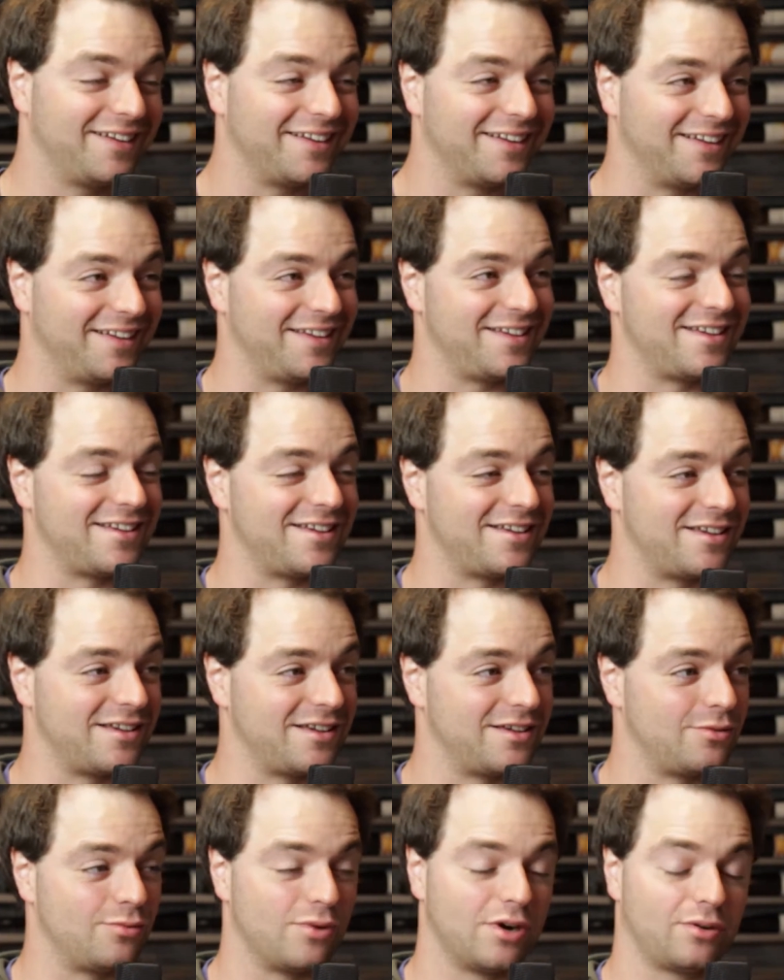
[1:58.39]

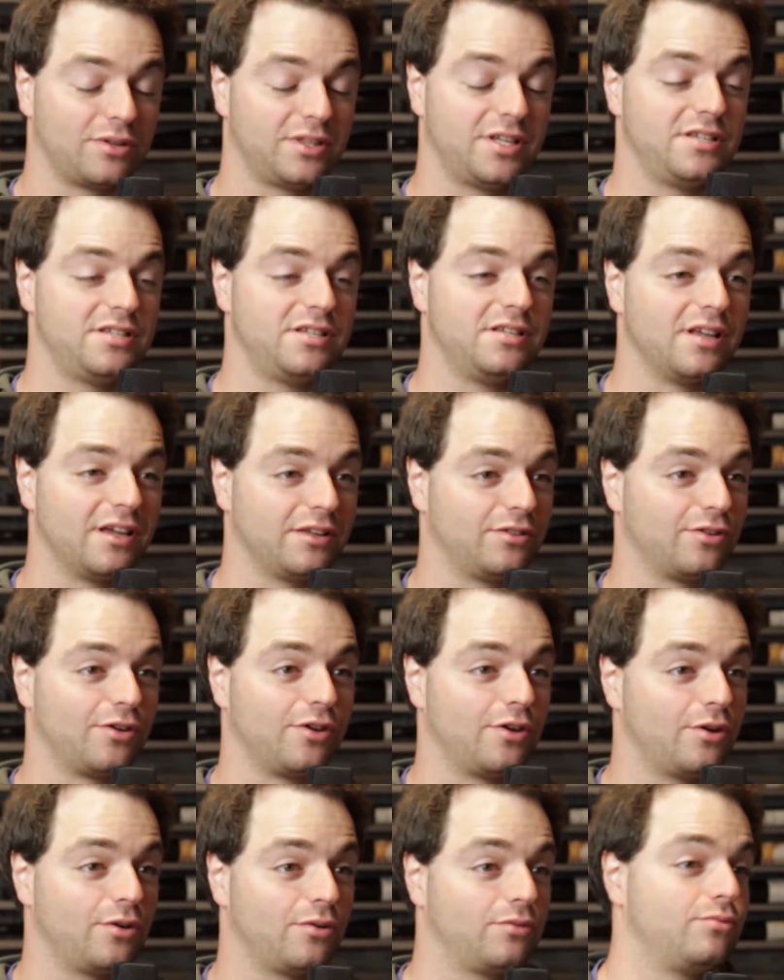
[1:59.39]
et ou alors
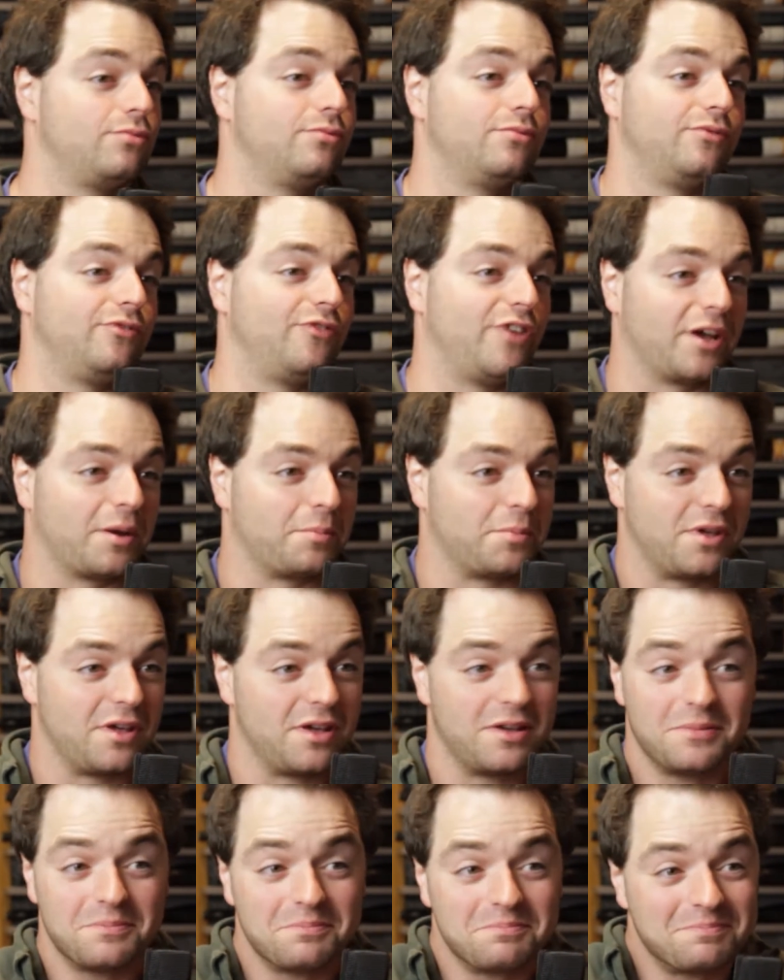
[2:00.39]
dessinateur ou
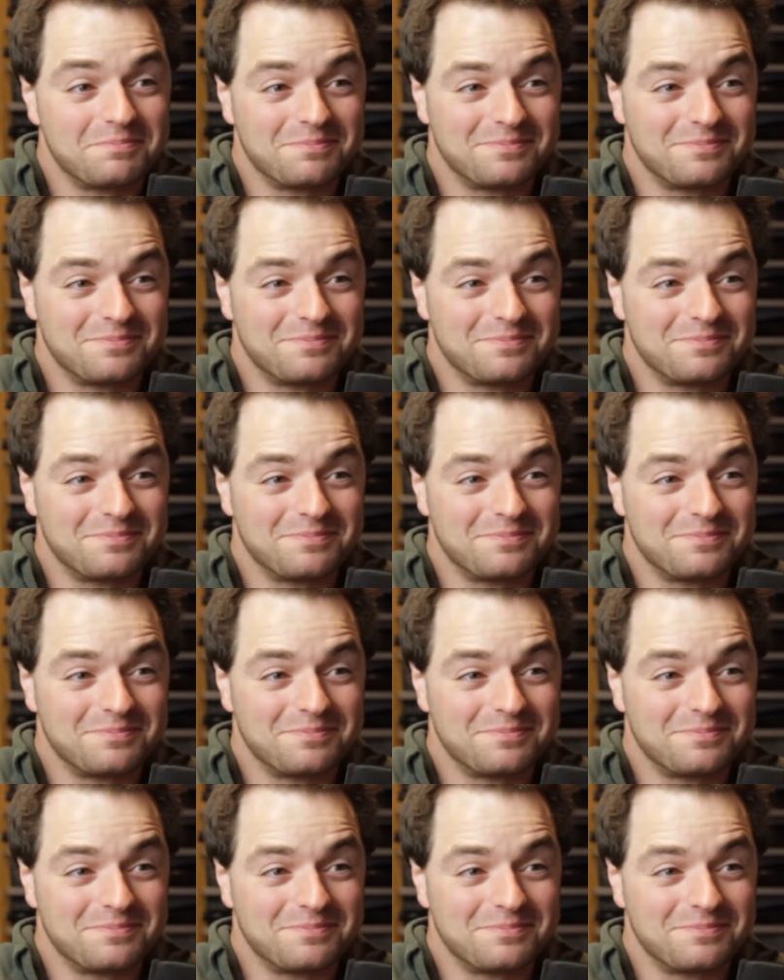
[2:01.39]
fermier.